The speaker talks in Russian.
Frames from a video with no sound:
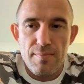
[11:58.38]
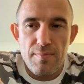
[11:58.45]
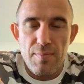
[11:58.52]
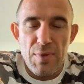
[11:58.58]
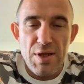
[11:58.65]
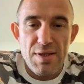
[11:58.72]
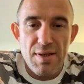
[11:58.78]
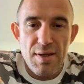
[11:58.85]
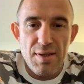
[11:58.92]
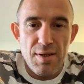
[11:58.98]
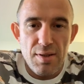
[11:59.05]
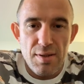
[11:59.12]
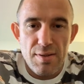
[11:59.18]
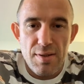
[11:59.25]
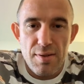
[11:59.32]
не
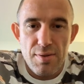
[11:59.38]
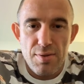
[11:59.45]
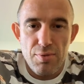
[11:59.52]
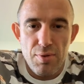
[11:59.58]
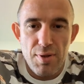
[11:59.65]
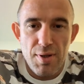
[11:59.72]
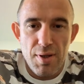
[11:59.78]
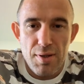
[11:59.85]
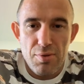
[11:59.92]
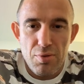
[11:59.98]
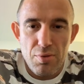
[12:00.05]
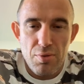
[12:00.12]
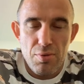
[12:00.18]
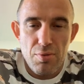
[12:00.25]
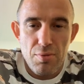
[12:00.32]
сходилось с той линией,
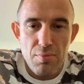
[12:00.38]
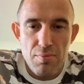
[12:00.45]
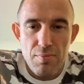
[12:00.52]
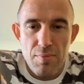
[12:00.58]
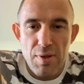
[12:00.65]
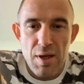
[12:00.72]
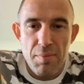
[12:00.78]
которую я